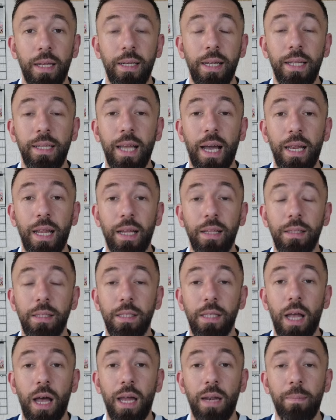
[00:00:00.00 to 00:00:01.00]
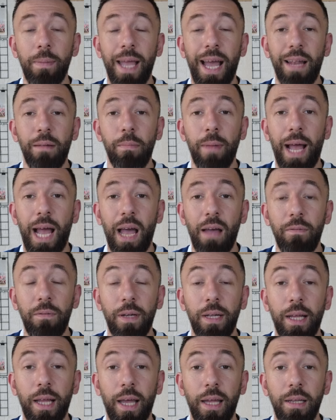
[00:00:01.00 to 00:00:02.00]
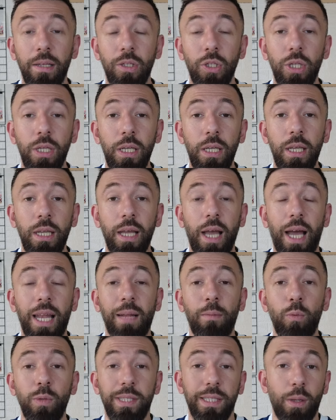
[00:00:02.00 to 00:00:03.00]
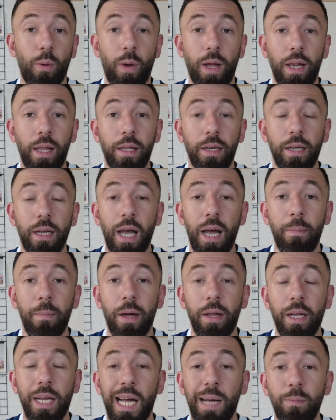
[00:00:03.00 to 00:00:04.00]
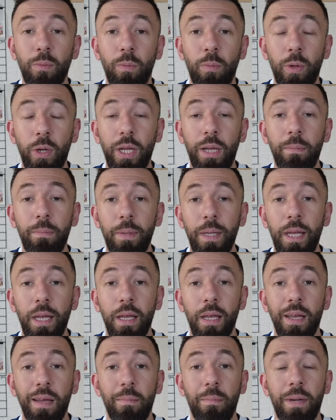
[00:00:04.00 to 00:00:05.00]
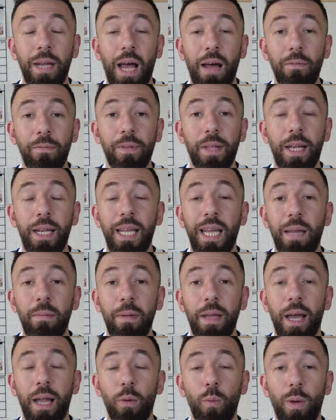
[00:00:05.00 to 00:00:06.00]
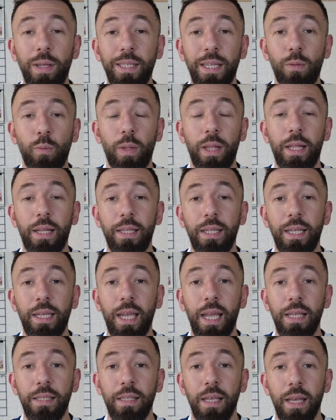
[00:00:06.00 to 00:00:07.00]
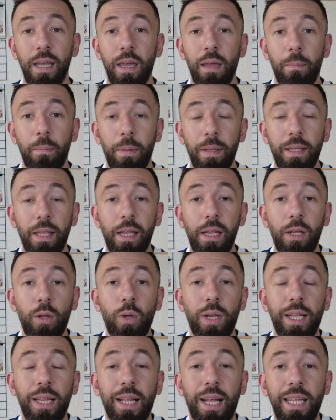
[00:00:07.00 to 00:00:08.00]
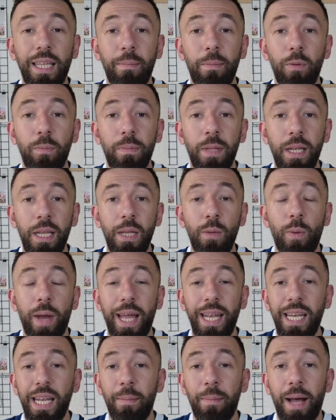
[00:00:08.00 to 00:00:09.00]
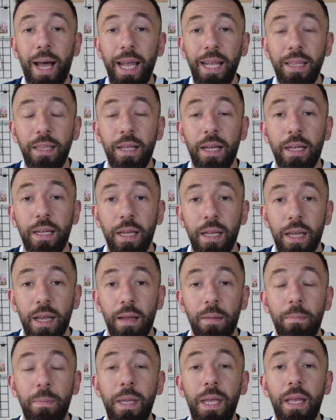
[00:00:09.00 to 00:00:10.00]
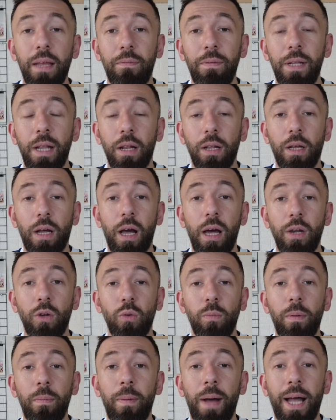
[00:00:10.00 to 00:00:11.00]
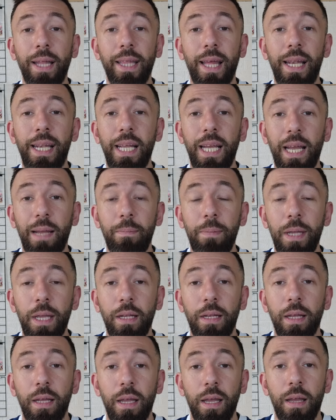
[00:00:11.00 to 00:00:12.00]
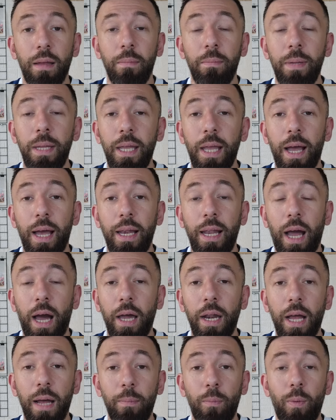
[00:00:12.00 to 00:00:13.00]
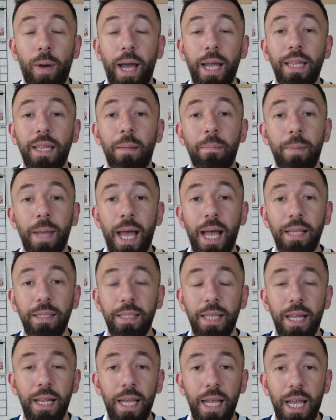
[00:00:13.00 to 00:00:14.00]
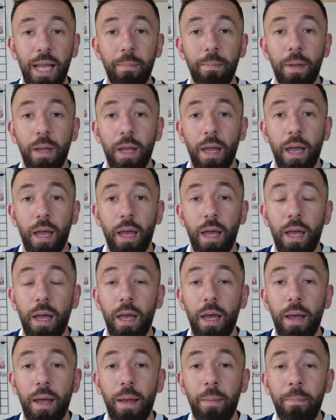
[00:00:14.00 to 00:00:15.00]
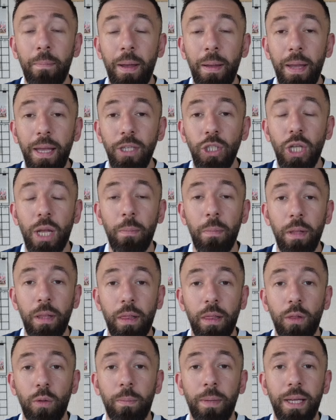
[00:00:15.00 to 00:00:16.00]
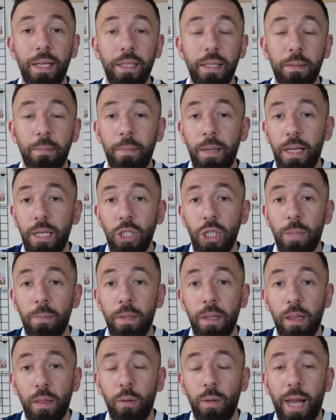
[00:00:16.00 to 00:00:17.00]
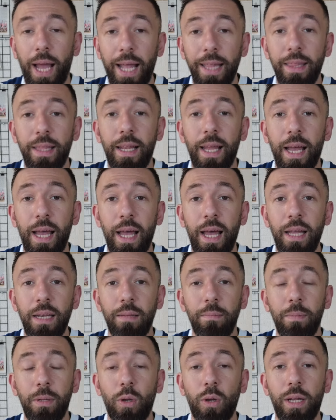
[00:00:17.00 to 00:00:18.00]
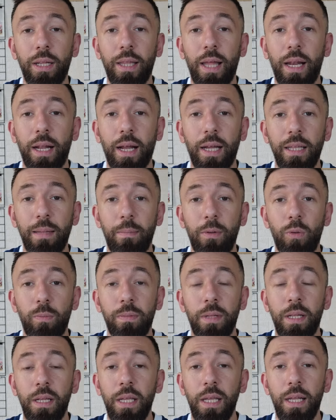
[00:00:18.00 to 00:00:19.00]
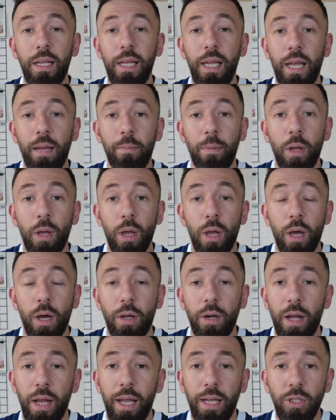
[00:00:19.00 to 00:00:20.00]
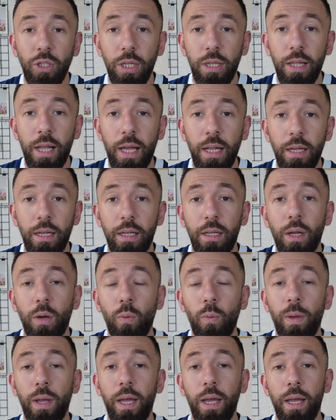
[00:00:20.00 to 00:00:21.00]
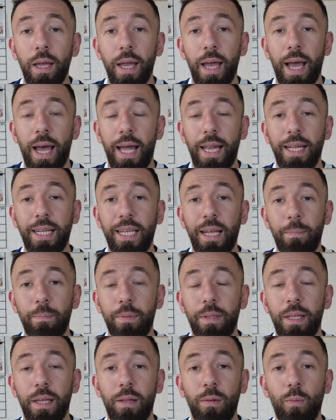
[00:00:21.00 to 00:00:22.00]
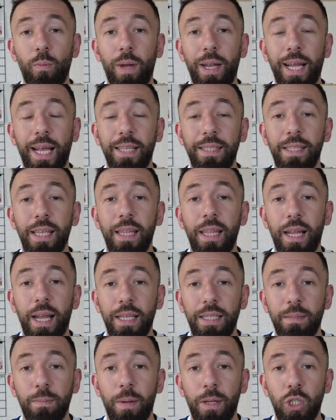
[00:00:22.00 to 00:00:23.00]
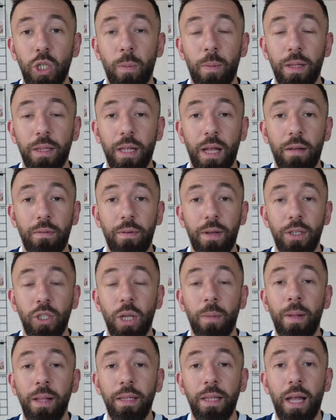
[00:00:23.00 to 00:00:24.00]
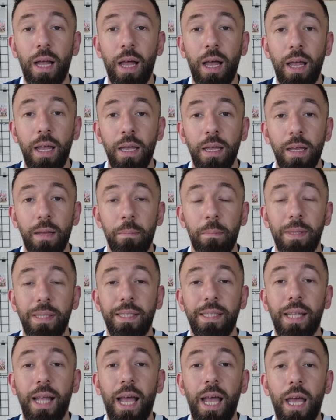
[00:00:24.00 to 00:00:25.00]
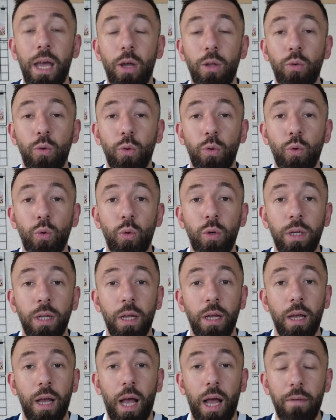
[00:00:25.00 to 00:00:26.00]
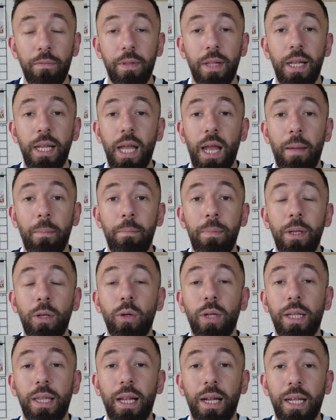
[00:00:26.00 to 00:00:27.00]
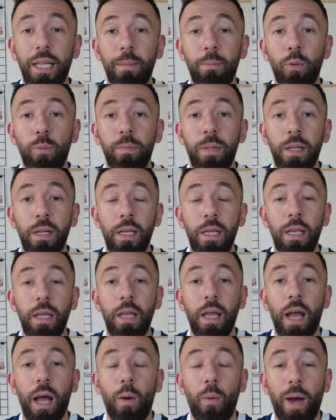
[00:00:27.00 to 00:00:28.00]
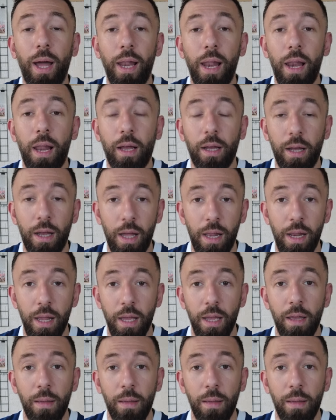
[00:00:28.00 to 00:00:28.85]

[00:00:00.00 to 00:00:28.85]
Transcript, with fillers: نادي الانصار بالمحافل الخارجيه على مستوى الارقام ارقام مرعبه من افضل لاعبي الوسط والارتكاز بتاريخ كرة القدم اللبنانية وإنما أيضا فينا نقارنه ببعض اللاعبين بالعرب وأيضا بآسيا لاعب آه، ما اجى مثله ما, ما اجى مثله لحد الان بكره القدم اللبنانيه لاعب رائع جدا اللي هو الكابتن والغزال الاسمر جمال طه، فجمال طه بيستحق انه يكون افضل لاعب بكره القدم اللبنانيه او على الاقل